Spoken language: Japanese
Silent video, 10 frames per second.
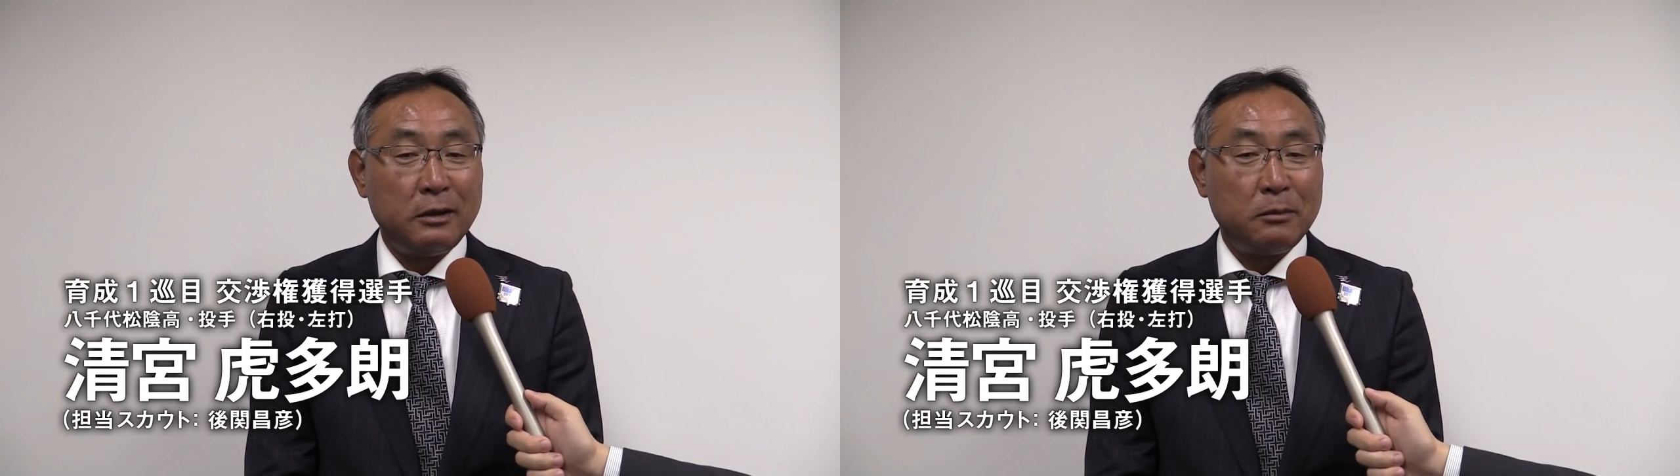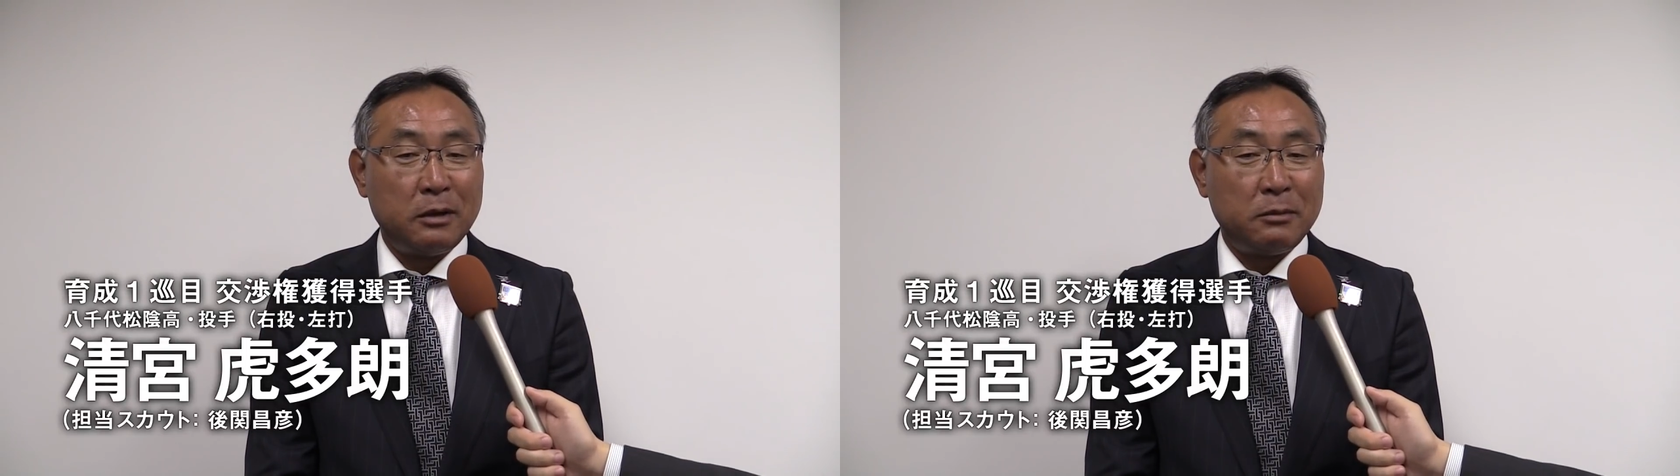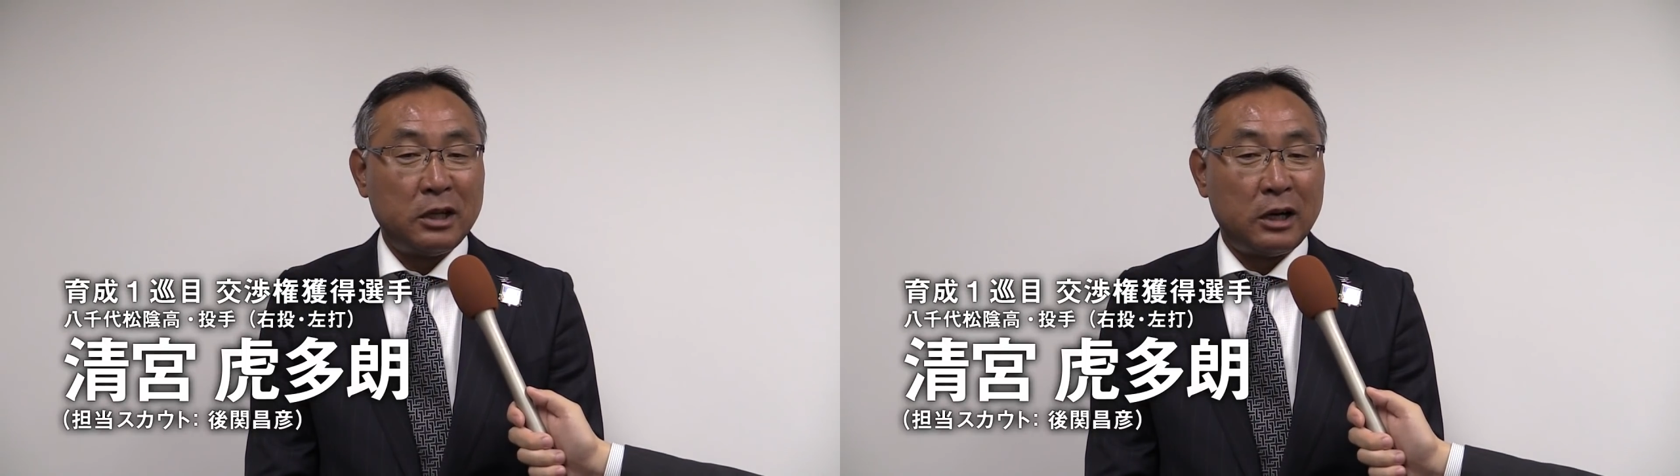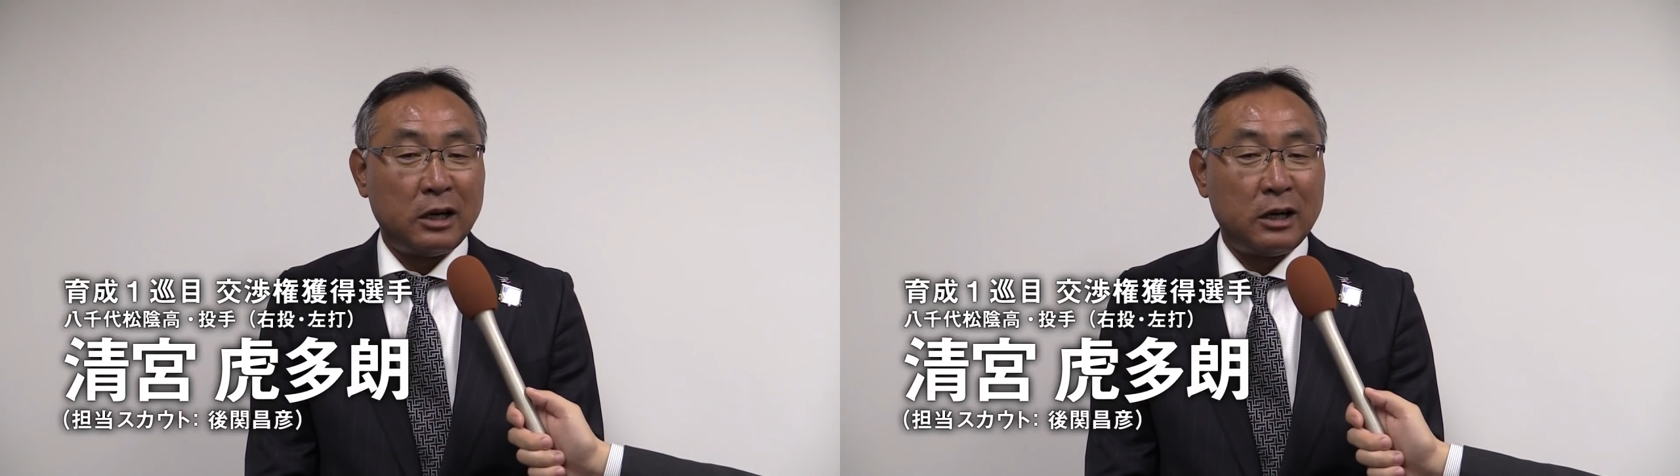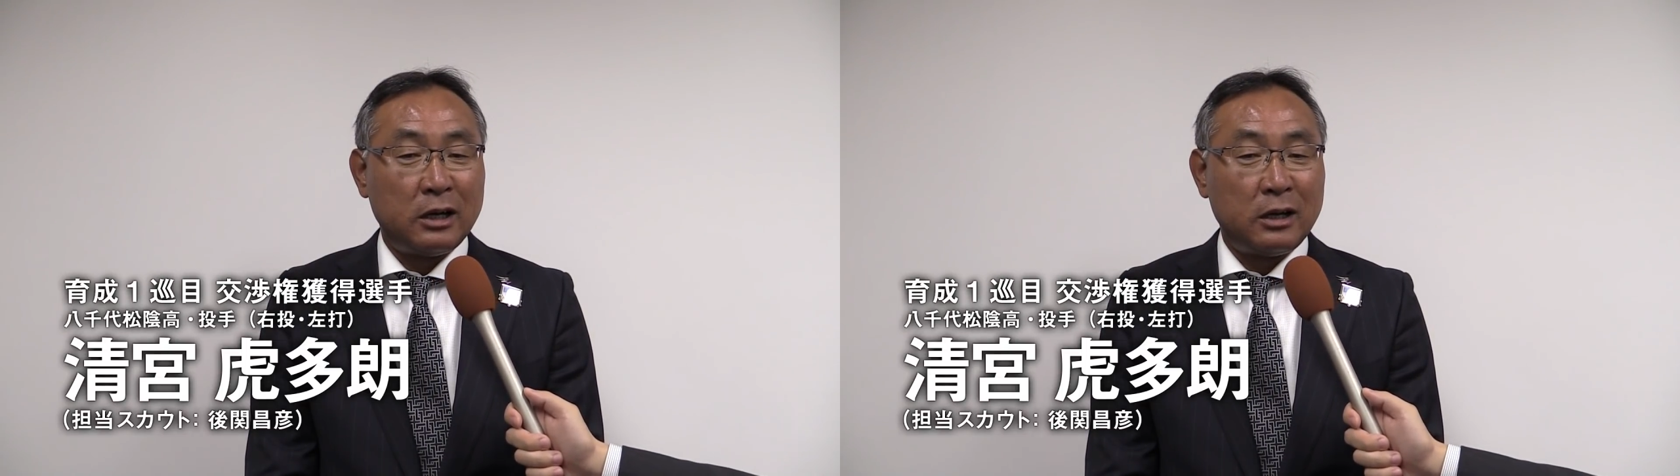まあ、まだ
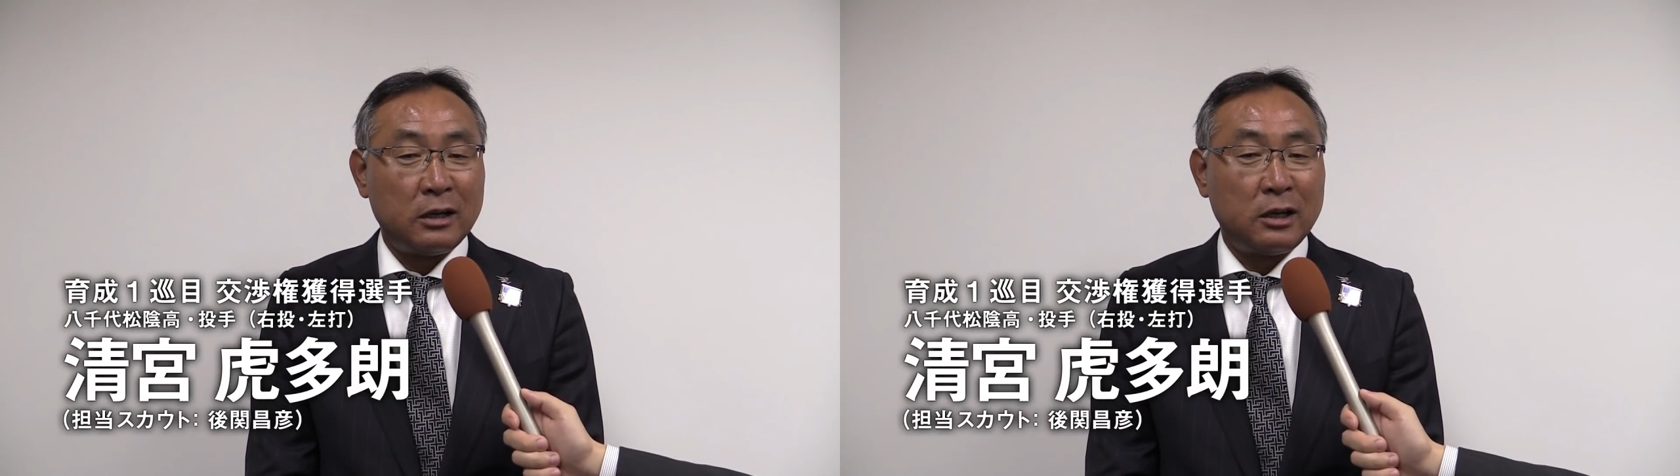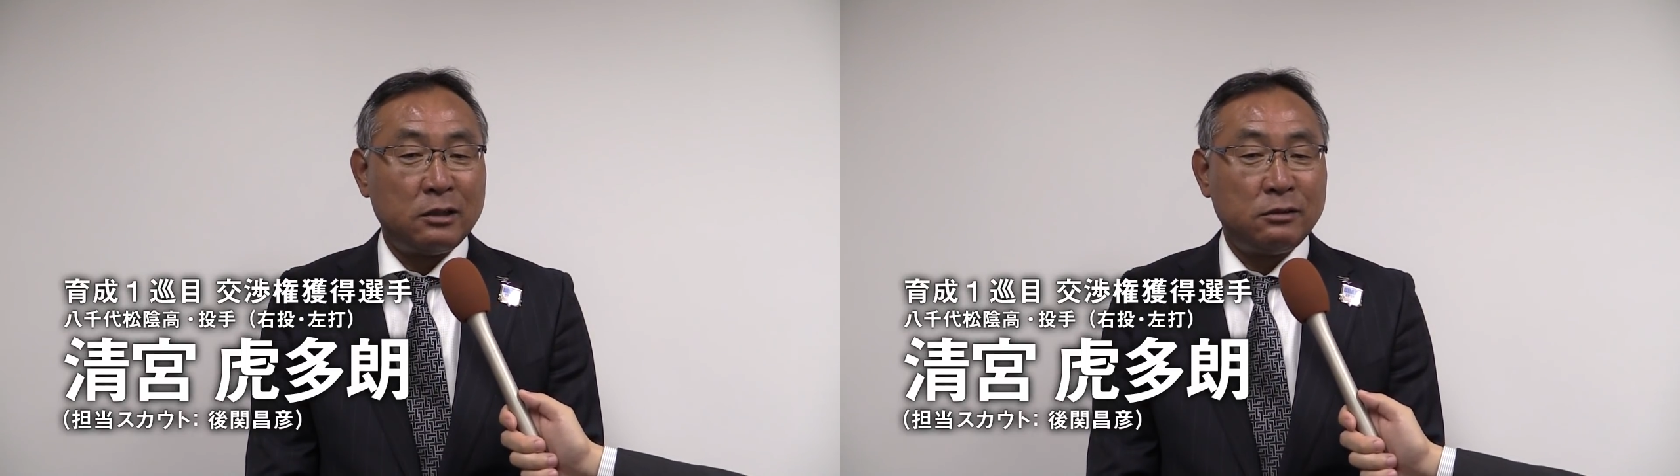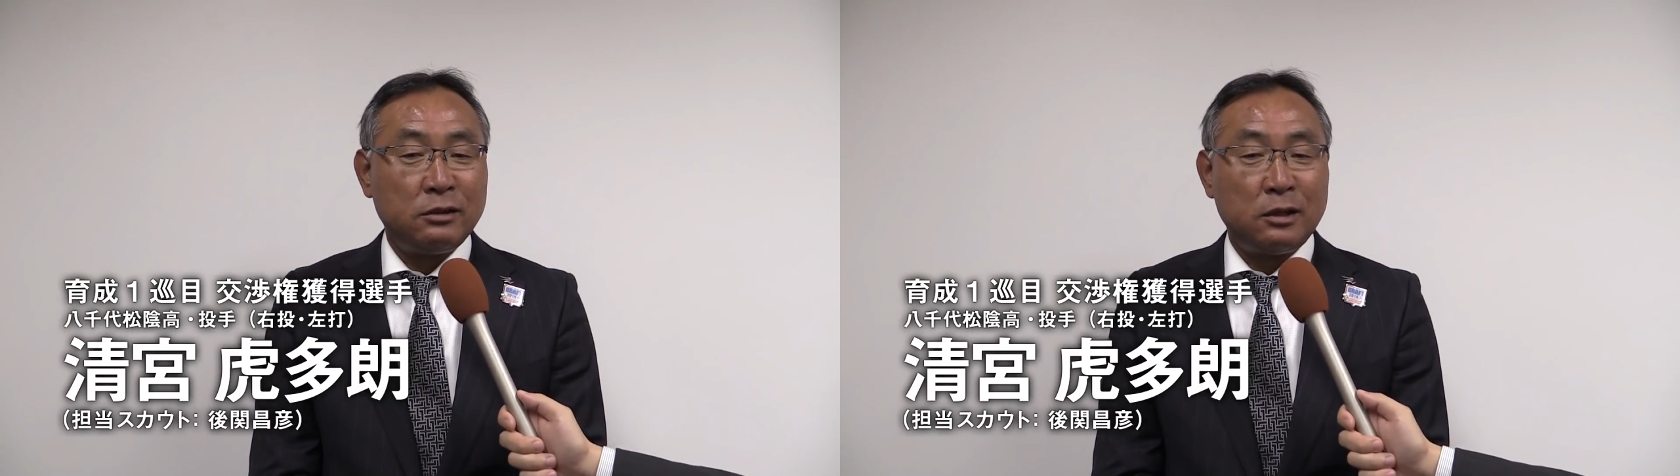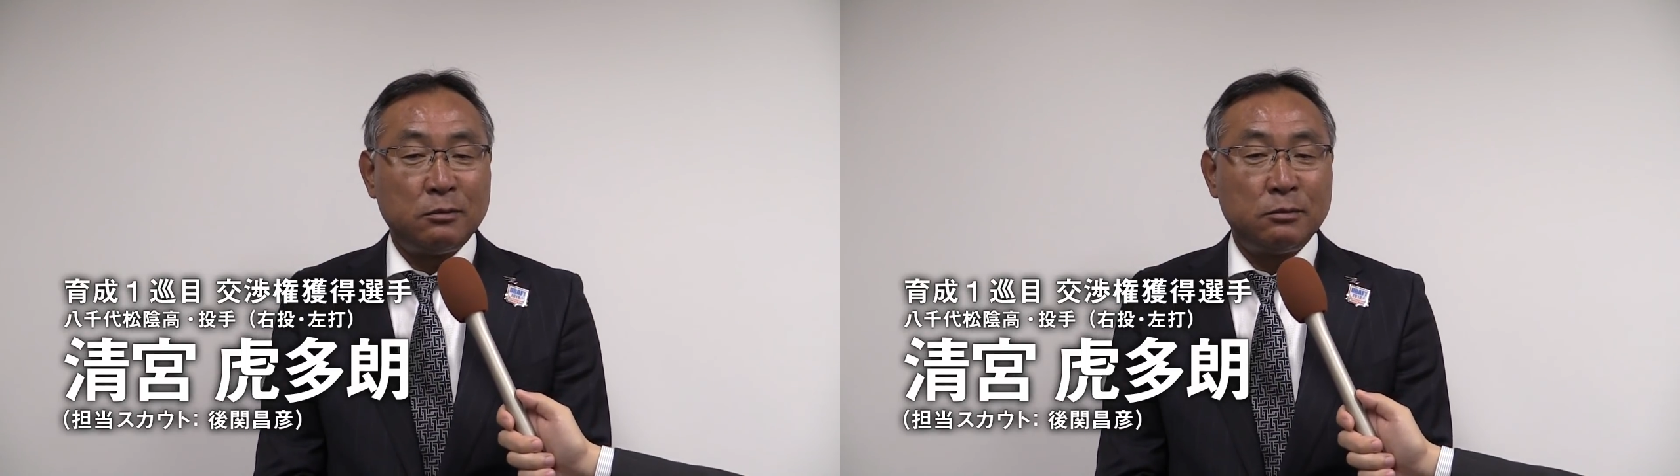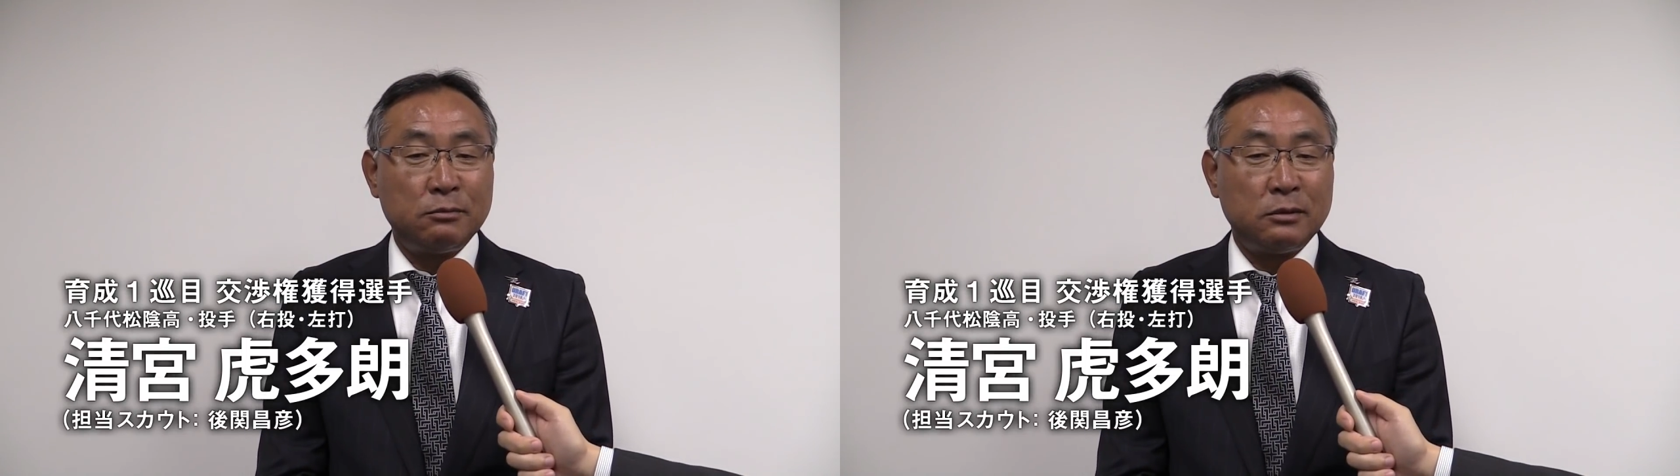荒削りな
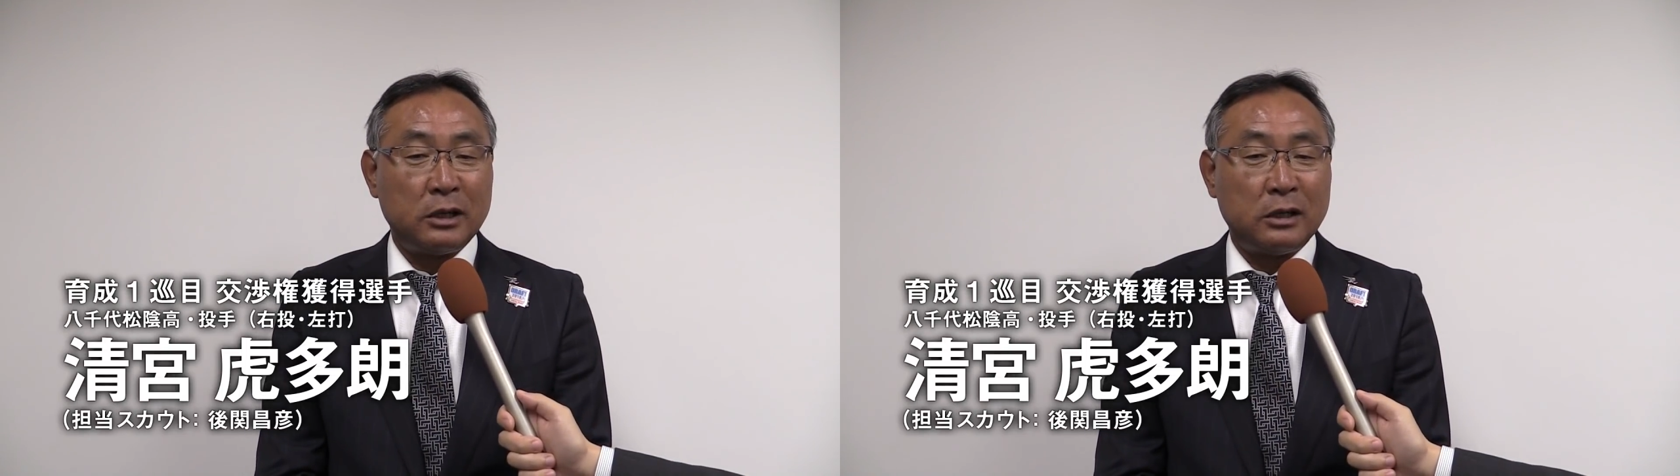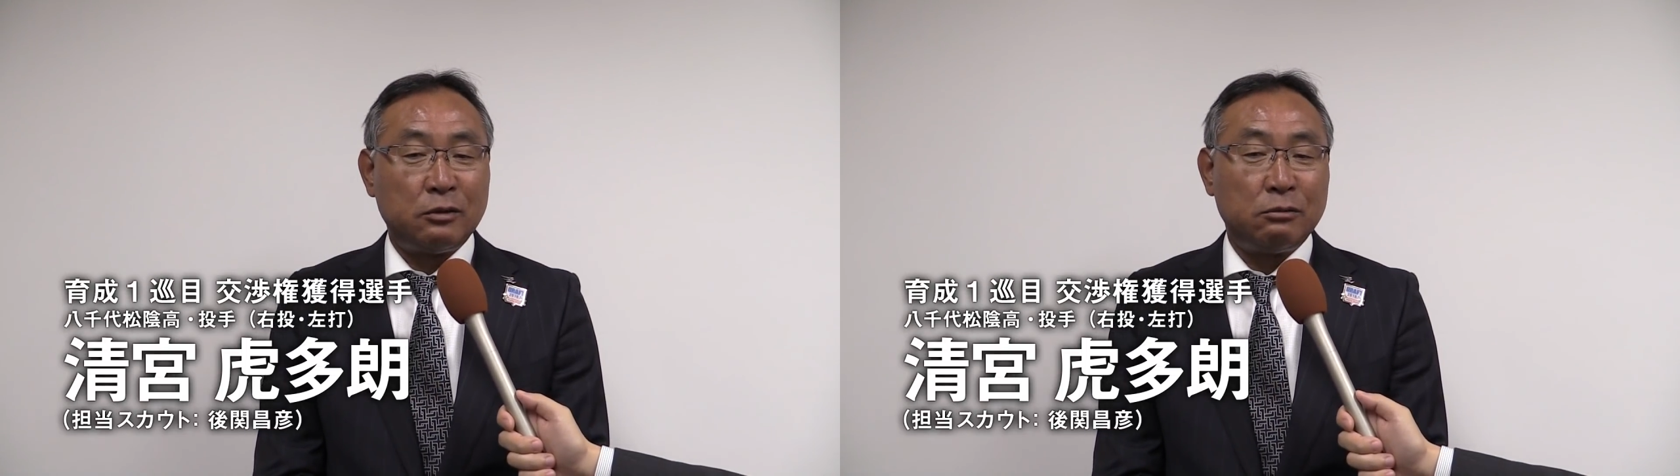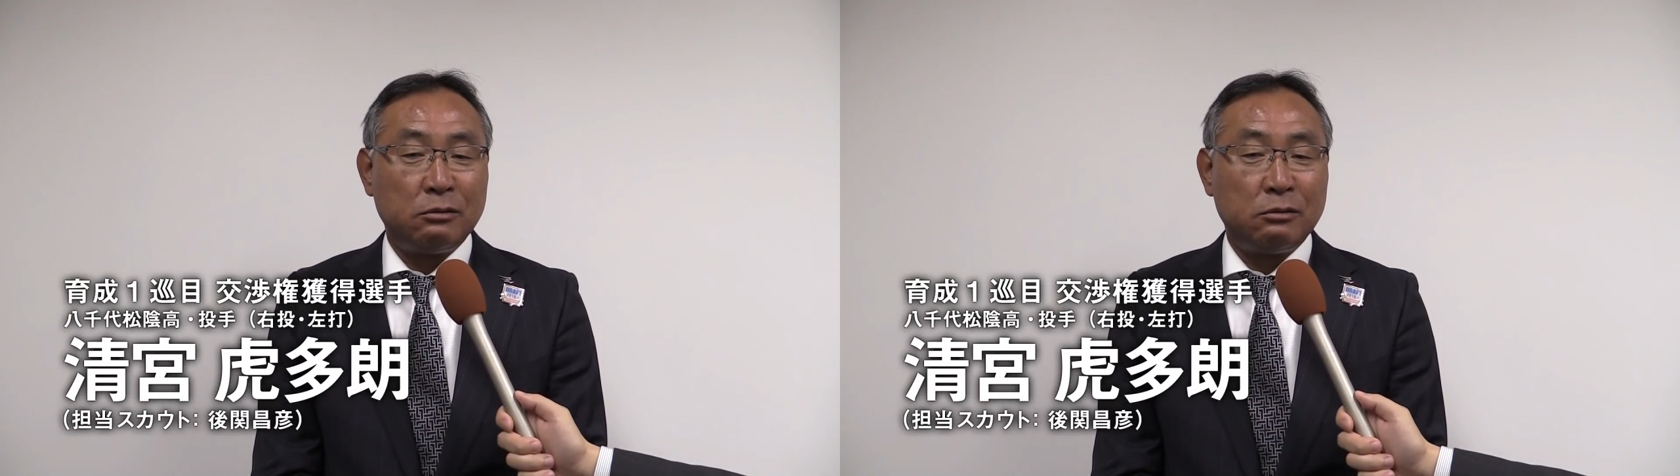部分は